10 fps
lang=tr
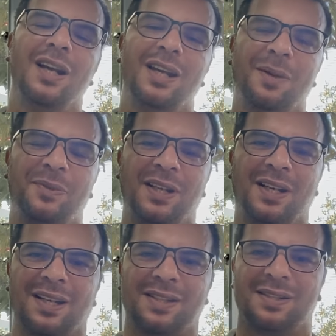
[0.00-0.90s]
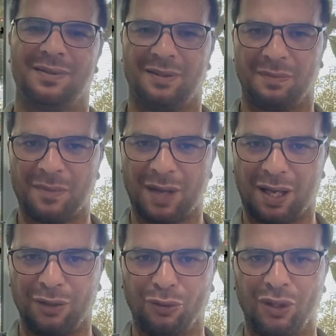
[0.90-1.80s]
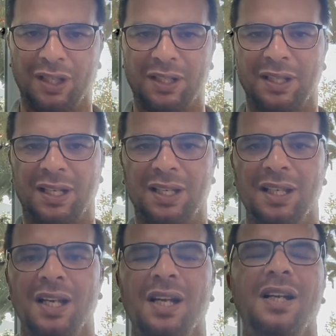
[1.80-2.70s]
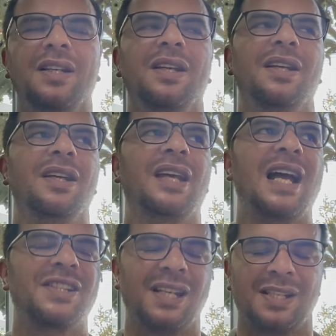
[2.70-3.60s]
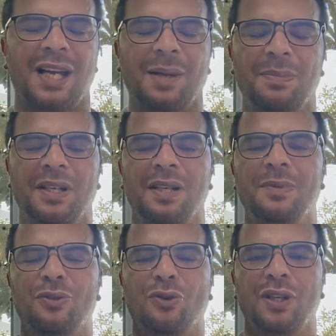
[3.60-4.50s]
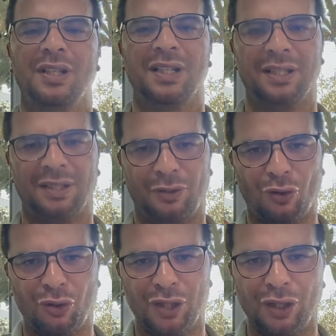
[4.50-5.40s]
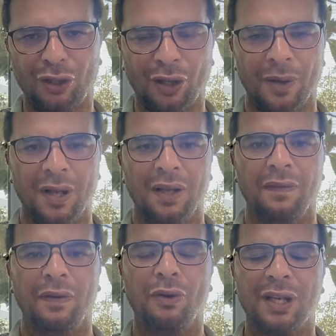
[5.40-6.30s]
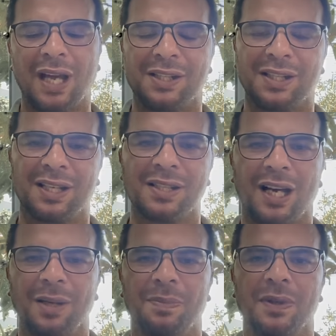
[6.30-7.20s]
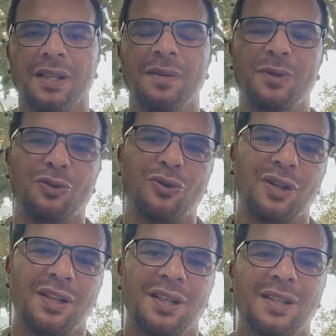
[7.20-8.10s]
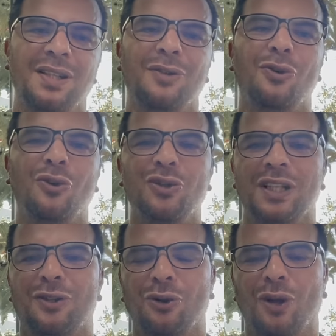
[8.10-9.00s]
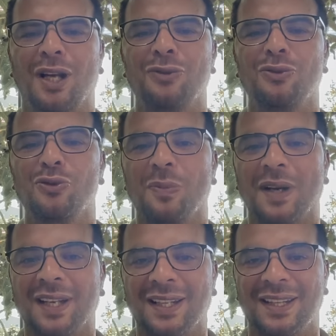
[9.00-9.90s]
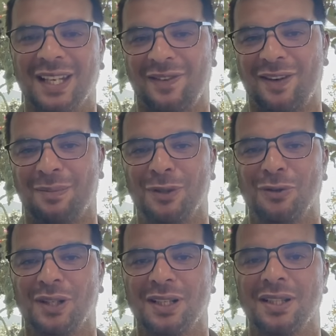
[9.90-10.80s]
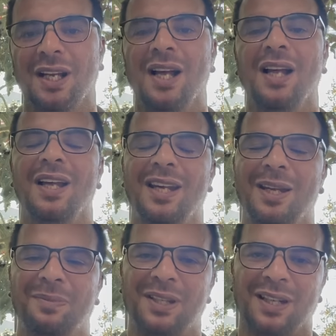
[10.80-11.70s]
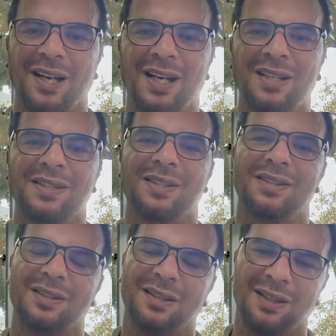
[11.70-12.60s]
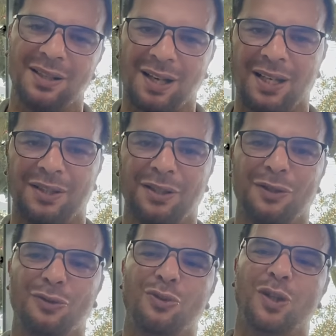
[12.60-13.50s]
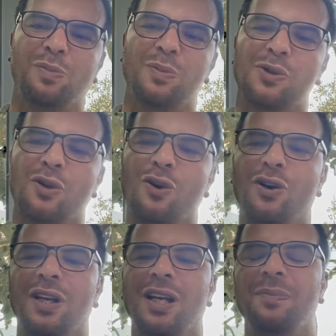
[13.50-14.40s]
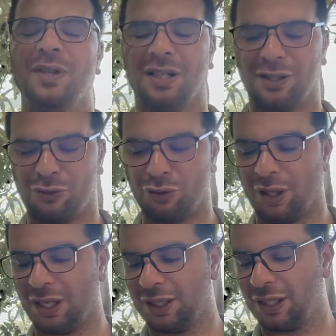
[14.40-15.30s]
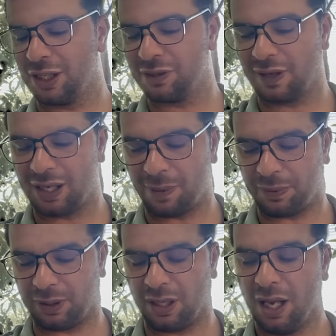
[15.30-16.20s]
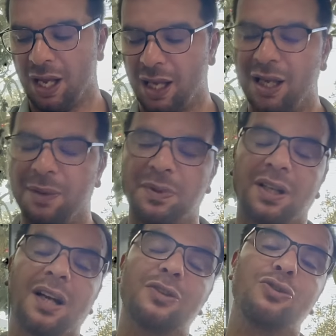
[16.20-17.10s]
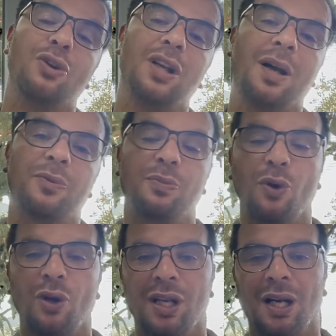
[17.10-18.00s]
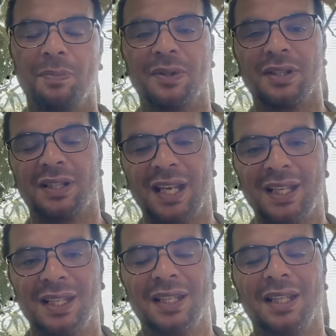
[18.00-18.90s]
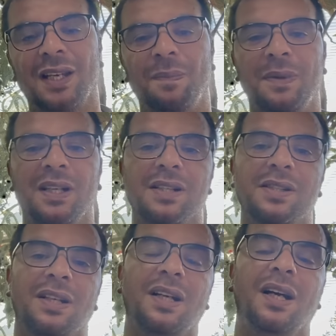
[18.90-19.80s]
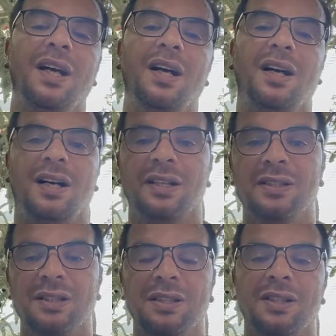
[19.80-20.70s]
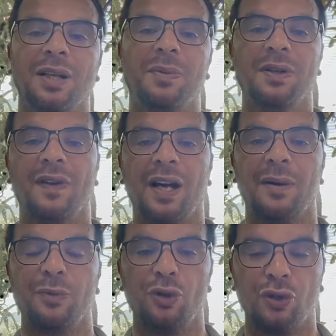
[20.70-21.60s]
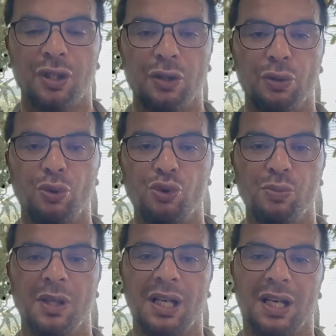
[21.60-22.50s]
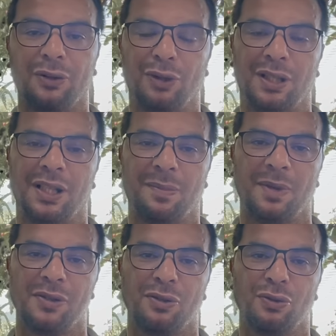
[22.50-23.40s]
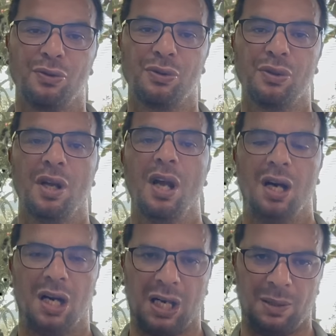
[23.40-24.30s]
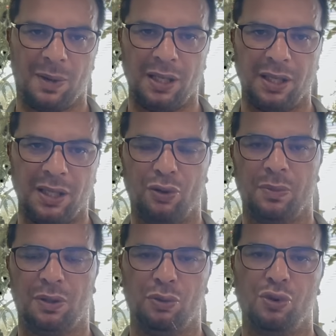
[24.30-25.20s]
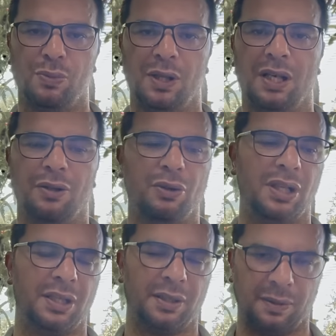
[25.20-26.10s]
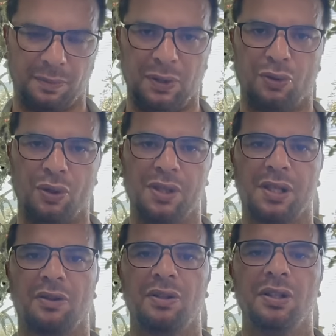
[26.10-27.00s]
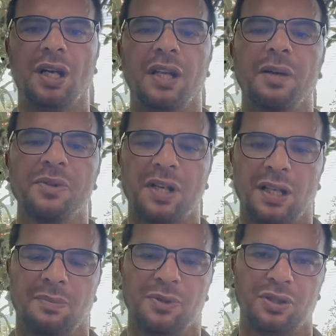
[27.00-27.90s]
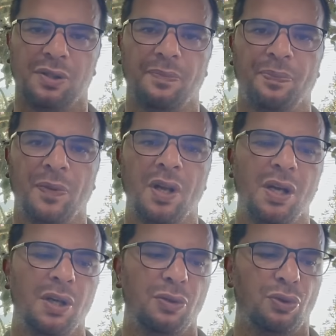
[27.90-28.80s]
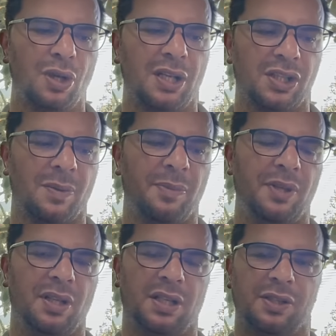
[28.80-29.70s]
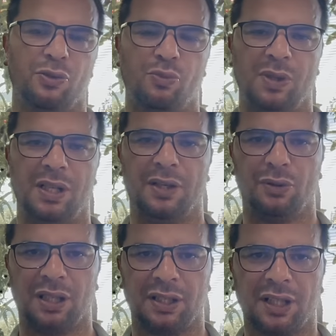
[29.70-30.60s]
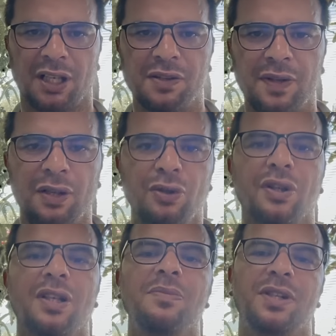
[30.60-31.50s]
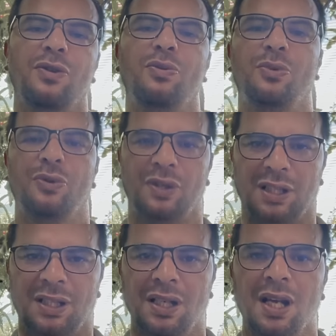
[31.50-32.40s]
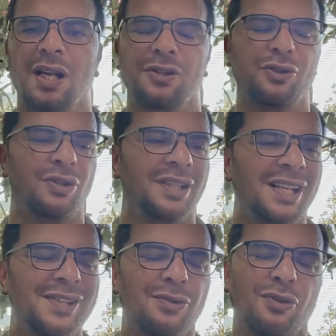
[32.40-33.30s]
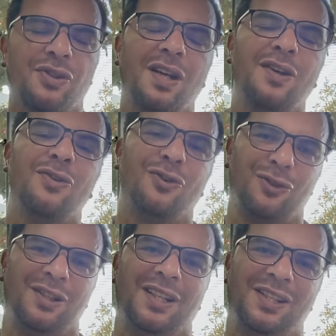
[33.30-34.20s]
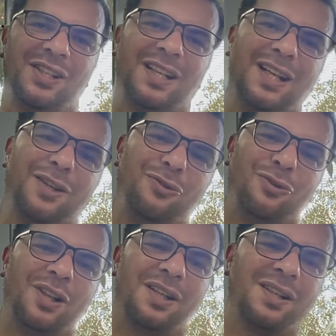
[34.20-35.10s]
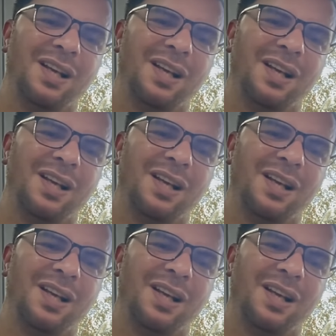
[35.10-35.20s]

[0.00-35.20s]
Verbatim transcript: MTGAX mağdurlarına e, gerçek sahiplerine bitcoinlerini gönderiyor ve o gerçek sahipleri de Bitcoin'lerini hodl ediyorlar, tutmaya devam ediyorlar. MTGAX e, artık gündemimizde yok. MTGAX şu kadar transfer yaptı. MTGAX şöyle yaptı, böyle yaptı dediğinde piyasa artık tepki vermiyor ki 3 milyar dolardan bahsediyoruz. Almanya hükümeti 3 milyar dolar Bitcoin sattığında anamız ağlamıştı. Dün akşam MTGAX 3 milyar dolar transfer ediyor. Kimsenin umurunda değil. Çünkü nasıl olsa hodl edecekler diyorlar.